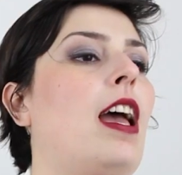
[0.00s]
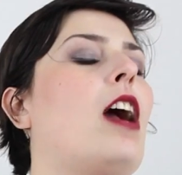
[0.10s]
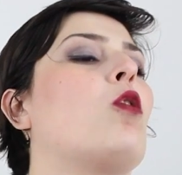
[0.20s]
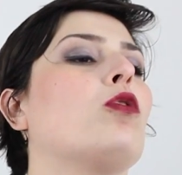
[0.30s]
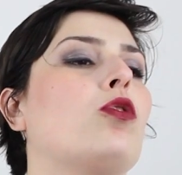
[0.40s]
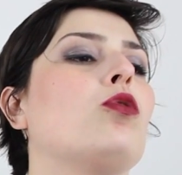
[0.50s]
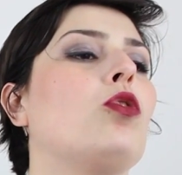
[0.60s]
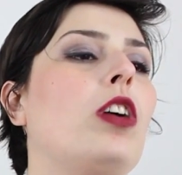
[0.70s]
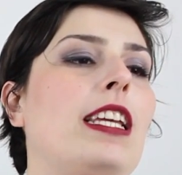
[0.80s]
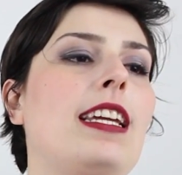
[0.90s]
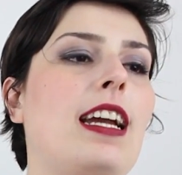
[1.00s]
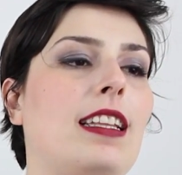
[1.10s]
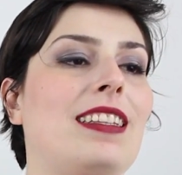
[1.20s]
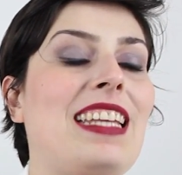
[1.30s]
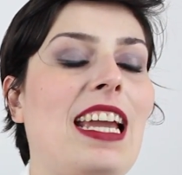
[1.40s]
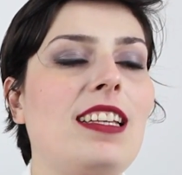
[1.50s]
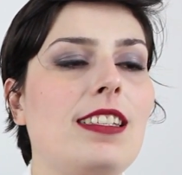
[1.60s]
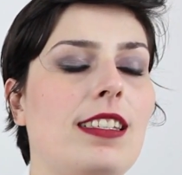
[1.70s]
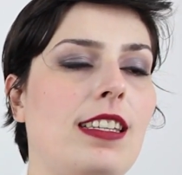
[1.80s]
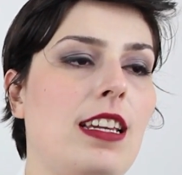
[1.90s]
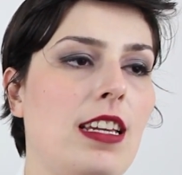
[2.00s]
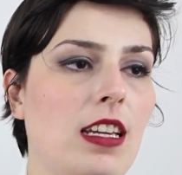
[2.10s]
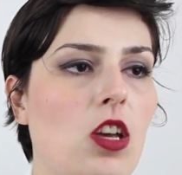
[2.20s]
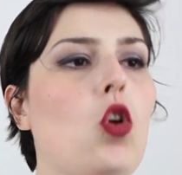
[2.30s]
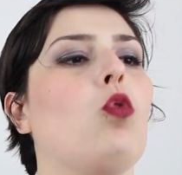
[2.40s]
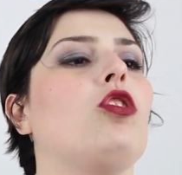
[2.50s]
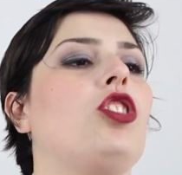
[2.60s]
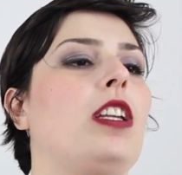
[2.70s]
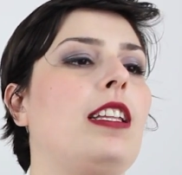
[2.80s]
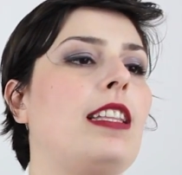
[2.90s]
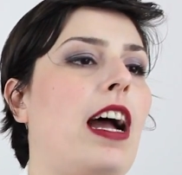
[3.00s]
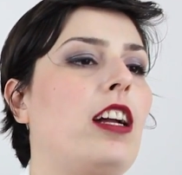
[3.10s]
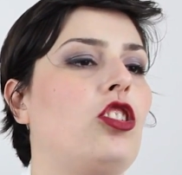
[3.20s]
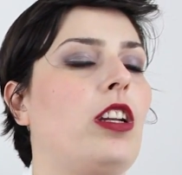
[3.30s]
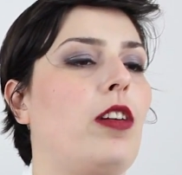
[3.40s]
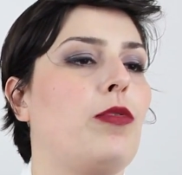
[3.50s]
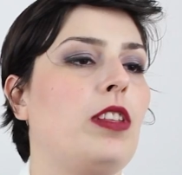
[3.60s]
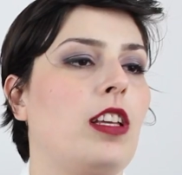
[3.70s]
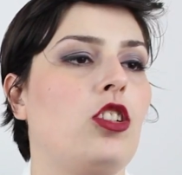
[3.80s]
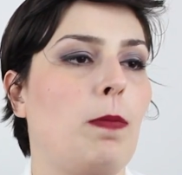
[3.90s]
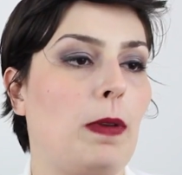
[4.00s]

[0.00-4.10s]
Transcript: A consultoria tem sim utilidade na vida de